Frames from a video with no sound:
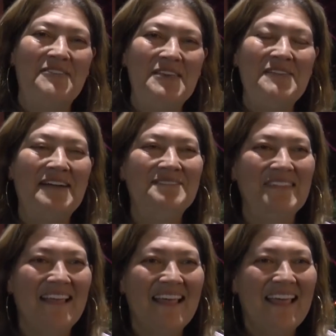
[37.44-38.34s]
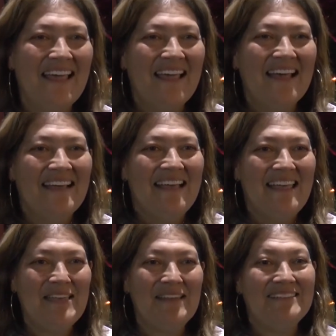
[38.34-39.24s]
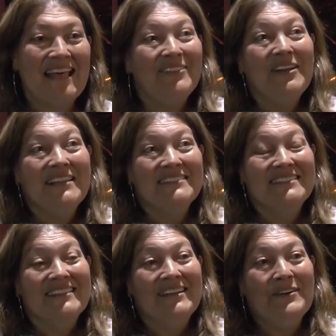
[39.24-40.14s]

Viva y dándoles